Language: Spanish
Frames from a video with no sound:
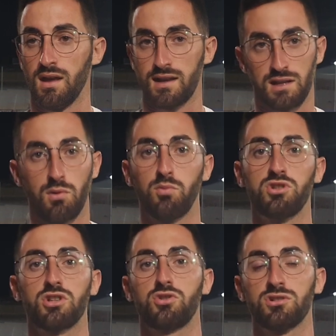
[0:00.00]
tenemos
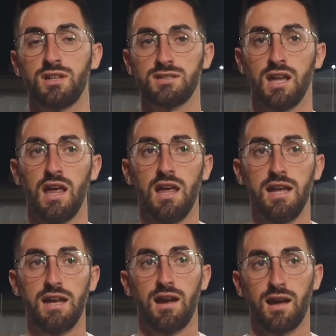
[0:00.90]
muchas cosas
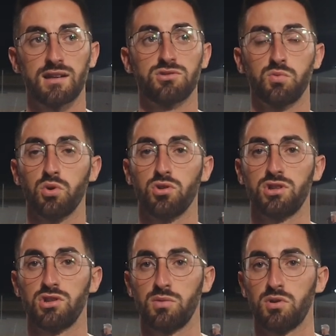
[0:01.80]
y la verdad que estoy muy
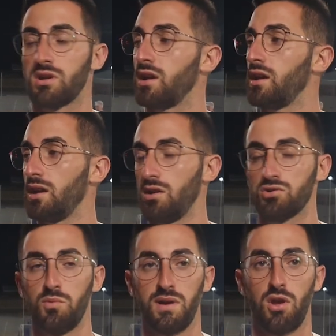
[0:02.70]
contento porque los
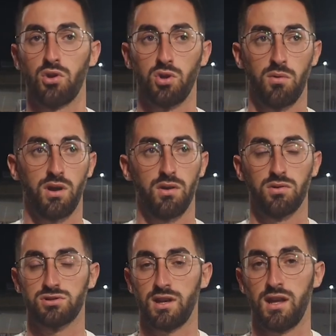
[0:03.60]
compañeros
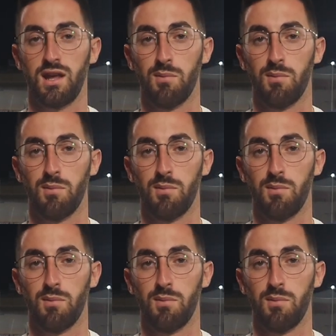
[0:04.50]
nuevos eh,